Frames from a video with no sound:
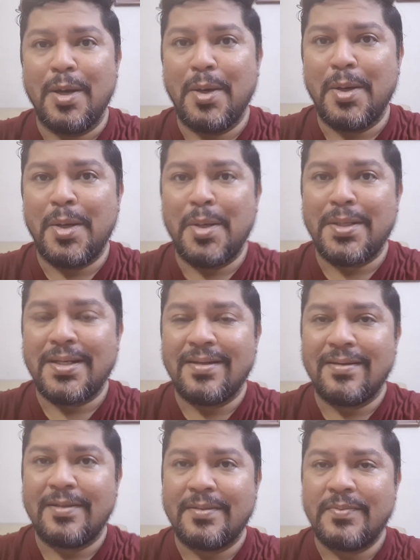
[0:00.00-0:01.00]
और
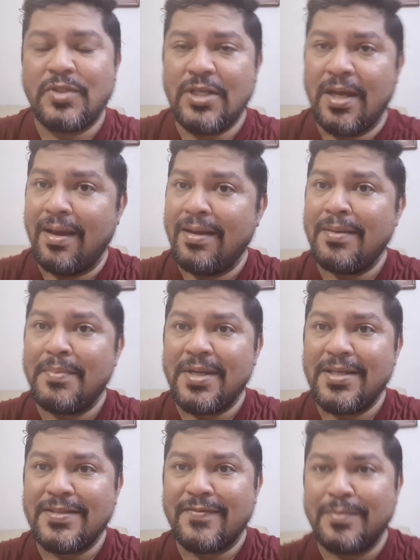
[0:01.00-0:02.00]
जी हाँ हमने
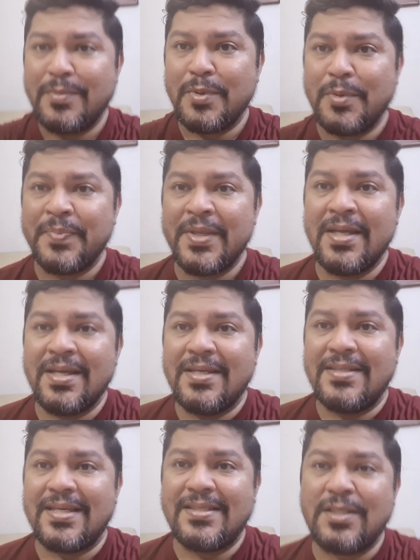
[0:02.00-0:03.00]
इस फिल्म को
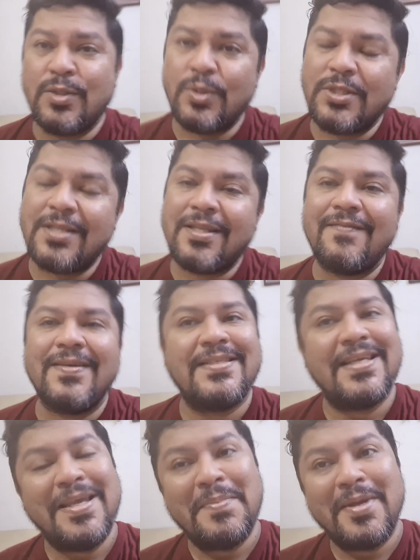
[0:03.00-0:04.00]
जैसे सोचा था
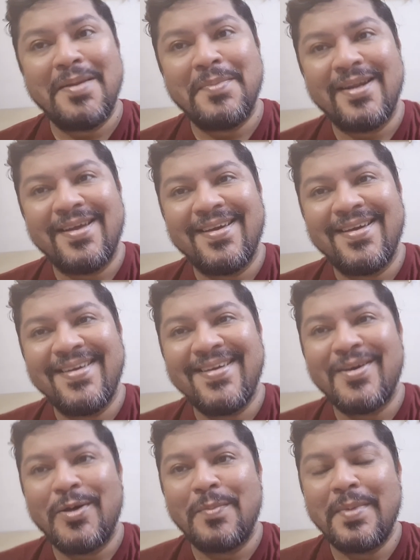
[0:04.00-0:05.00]
वैसे ही मैंने बनाया है
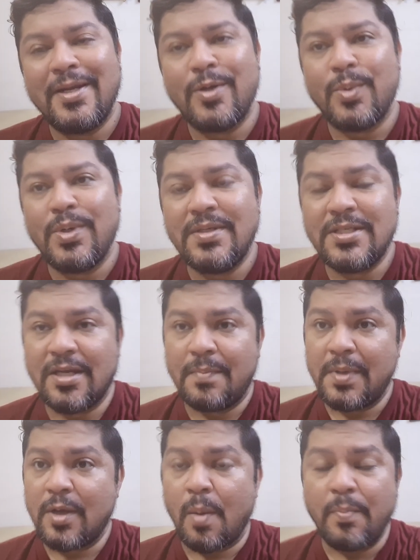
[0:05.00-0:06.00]
और मैंने कोई जगह
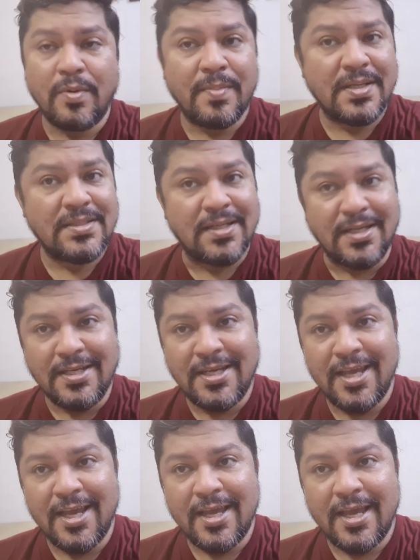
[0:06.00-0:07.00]
पे कॉम्प्रोमाइज़ नहीं
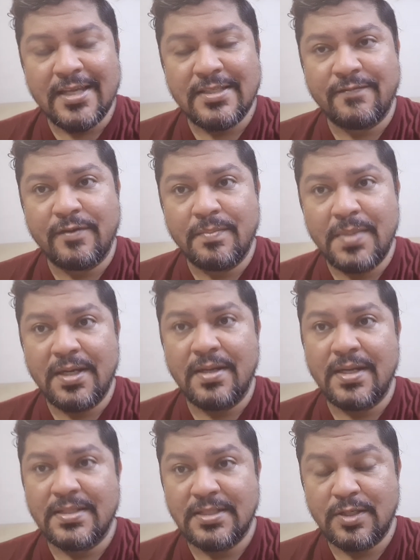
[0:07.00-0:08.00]
किया है एज अ फिल्म
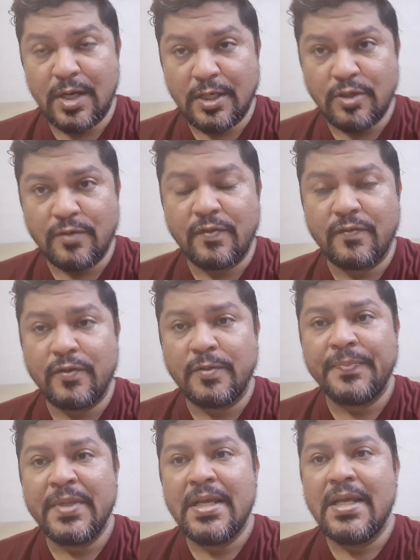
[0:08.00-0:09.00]
मेकर एज अ डायरेक्टर ऑफ द
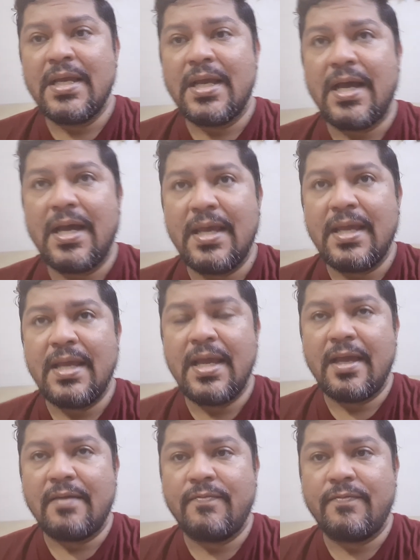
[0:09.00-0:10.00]
फिल्म आई
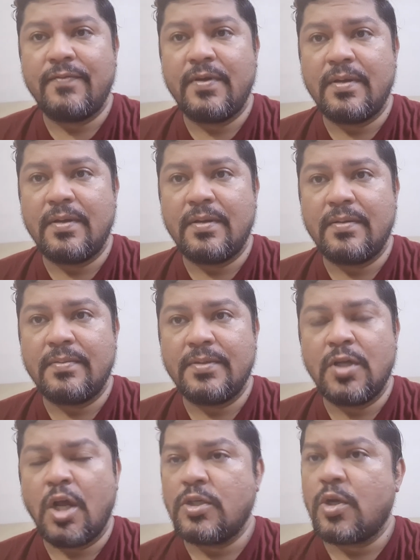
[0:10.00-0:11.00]
हैव
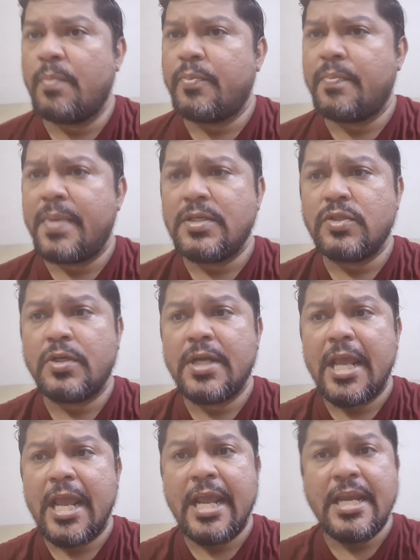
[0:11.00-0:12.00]
नॉट कॉम्प्रोमाइज ऑन
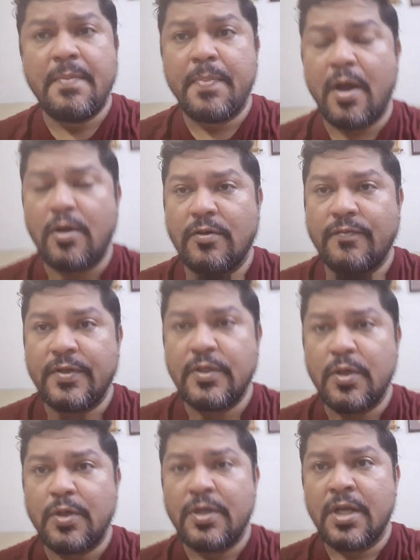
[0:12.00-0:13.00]
एनी पार्ट ऑफ इट
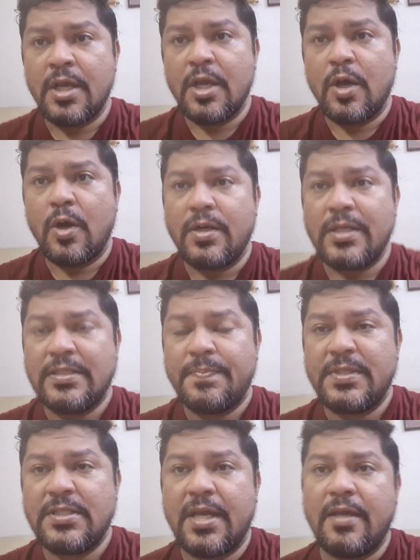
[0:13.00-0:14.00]
और और
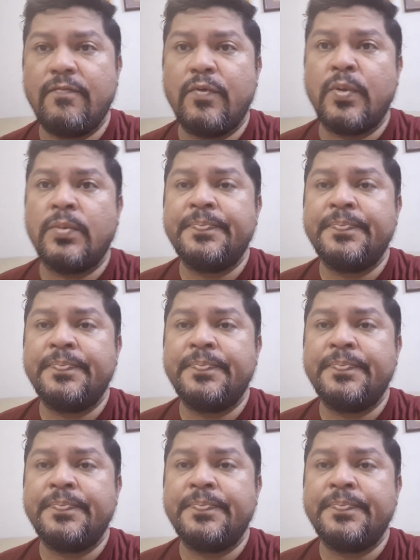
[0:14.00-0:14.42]
इसमें चाहे वो